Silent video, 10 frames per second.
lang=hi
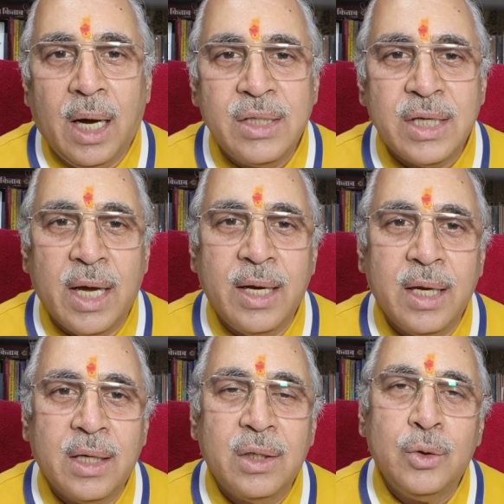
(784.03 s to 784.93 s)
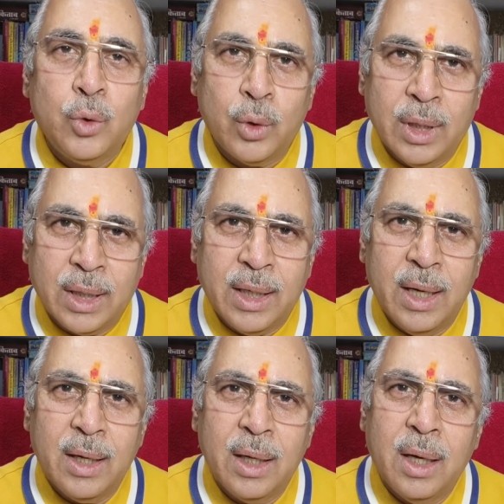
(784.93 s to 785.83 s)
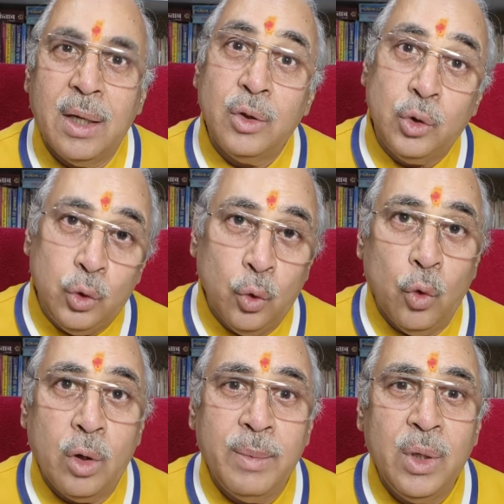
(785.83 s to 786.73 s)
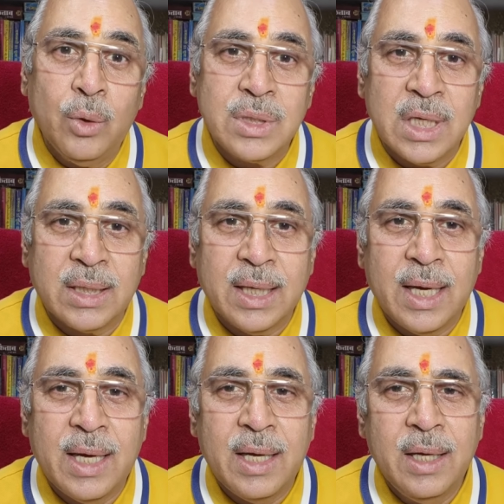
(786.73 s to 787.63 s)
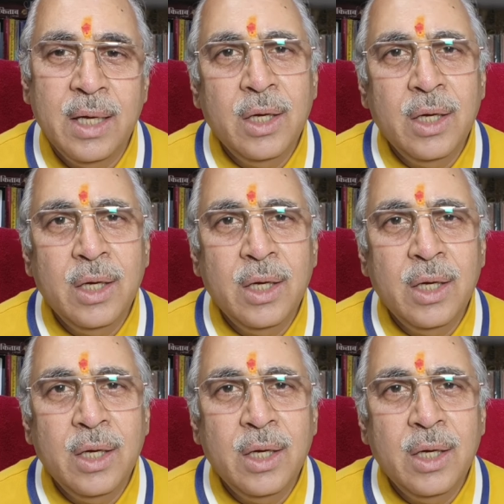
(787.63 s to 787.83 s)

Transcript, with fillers: अचानक दुर्घटना का योग भी हो सकता है